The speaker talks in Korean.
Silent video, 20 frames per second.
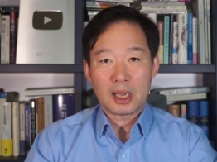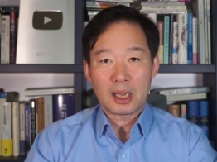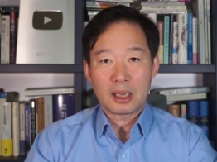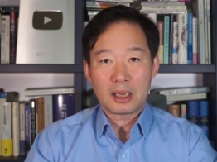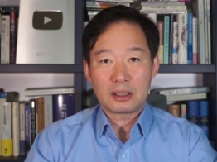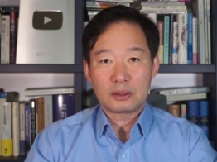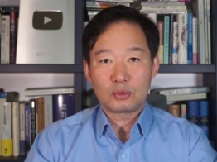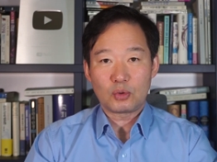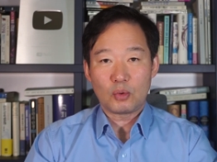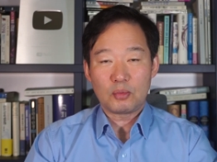
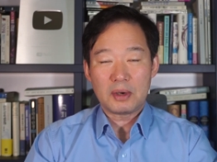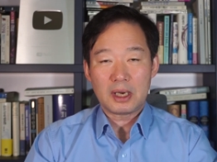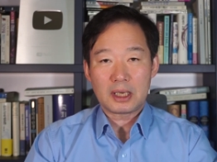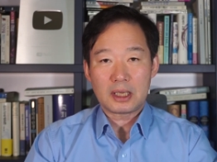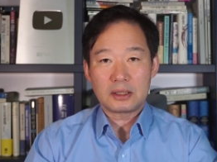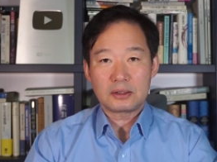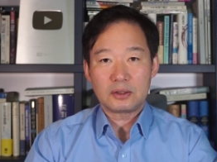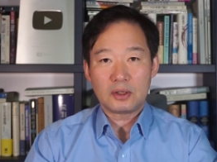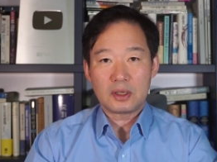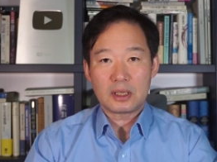그러니까
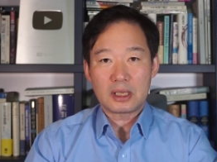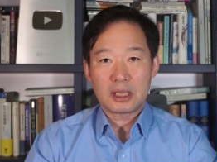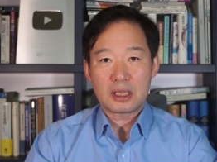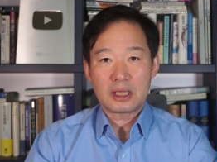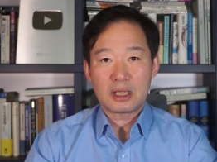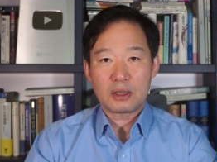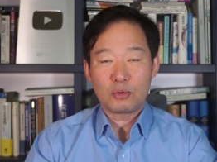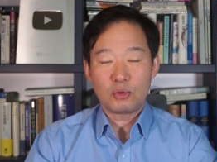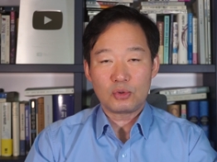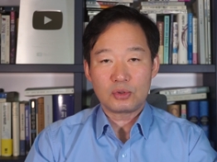도박에서
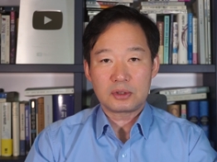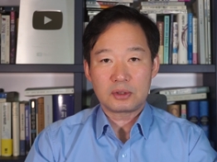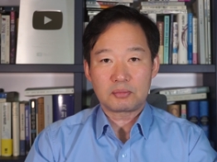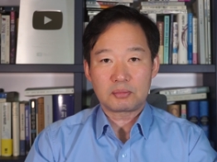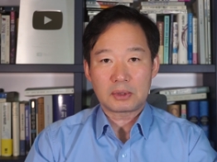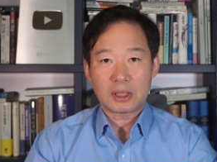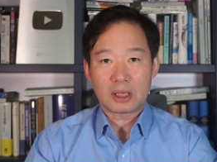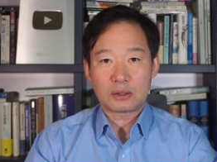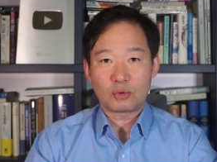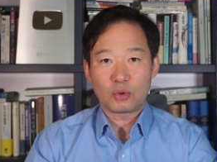이기고
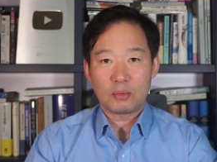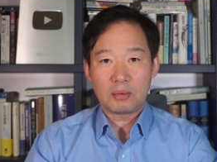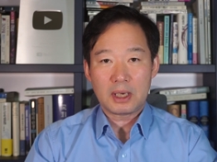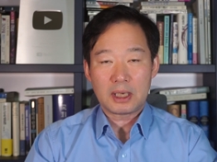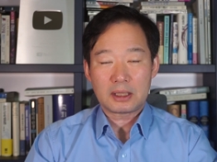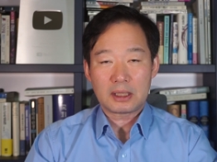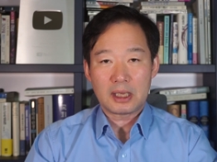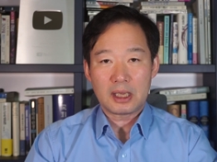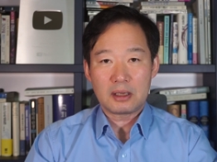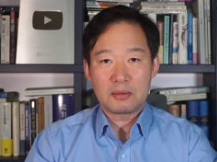싶다,
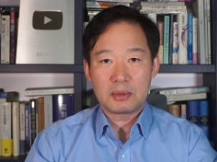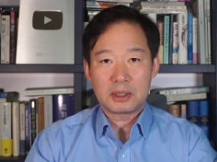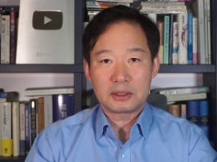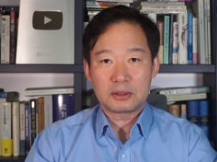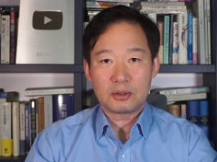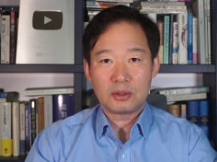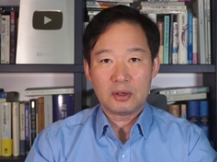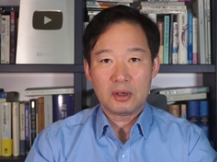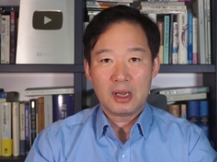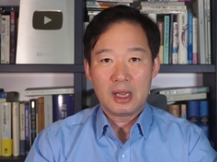도박
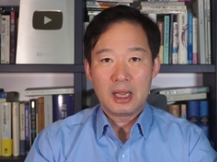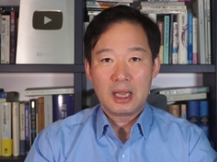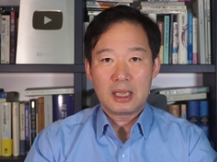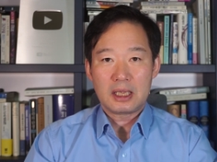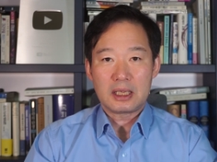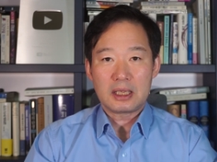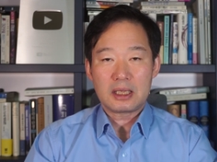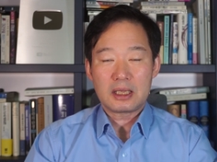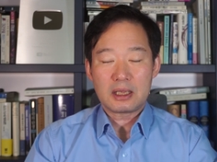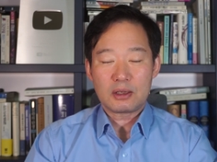게임에서
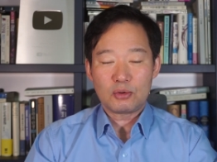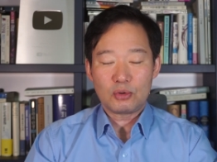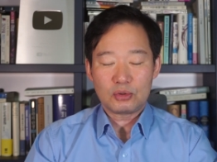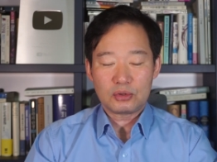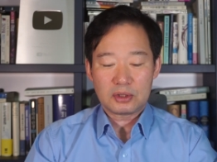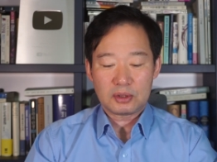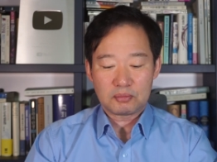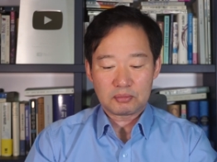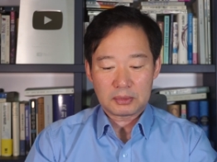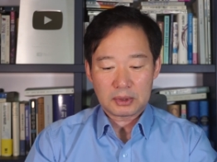이기고
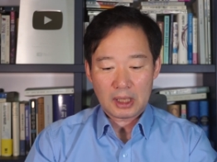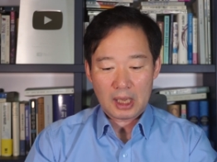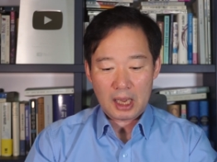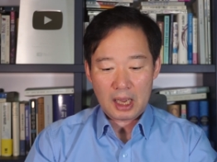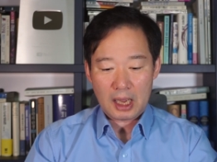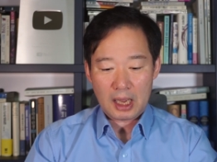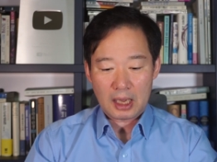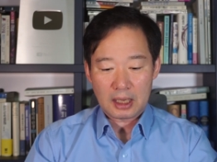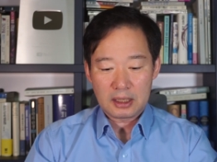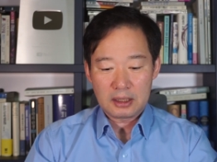싶다.